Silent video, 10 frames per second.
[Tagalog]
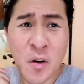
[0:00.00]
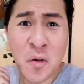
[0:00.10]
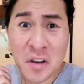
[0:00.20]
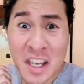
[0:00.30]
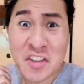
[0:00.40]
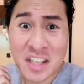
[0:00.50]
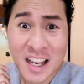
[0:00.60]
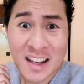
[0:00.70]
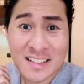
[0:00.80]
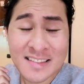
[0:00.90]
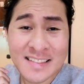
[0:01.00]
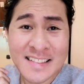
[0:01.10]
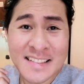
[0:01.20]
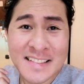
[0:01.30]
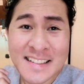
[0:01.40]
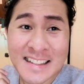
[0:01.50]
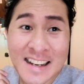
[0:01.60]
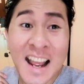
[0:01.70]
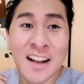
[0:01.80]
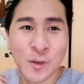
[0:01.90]
okay siya.
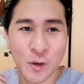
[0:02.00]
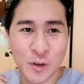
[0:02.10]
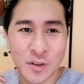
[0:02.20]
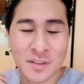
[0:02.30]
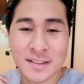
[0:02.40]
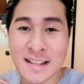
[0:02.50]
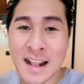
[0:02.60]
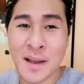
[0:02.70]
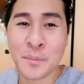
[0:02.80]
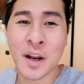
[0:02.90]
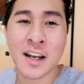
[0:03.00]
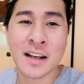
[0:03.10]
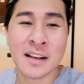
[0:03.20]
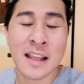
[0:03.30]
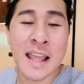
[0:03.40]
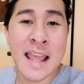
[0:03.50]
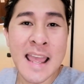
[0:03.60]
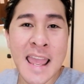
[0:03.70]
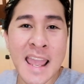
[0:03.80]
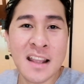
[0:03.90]
Ginahan ko sa ilang product.
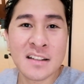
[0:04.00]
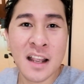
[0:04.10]
And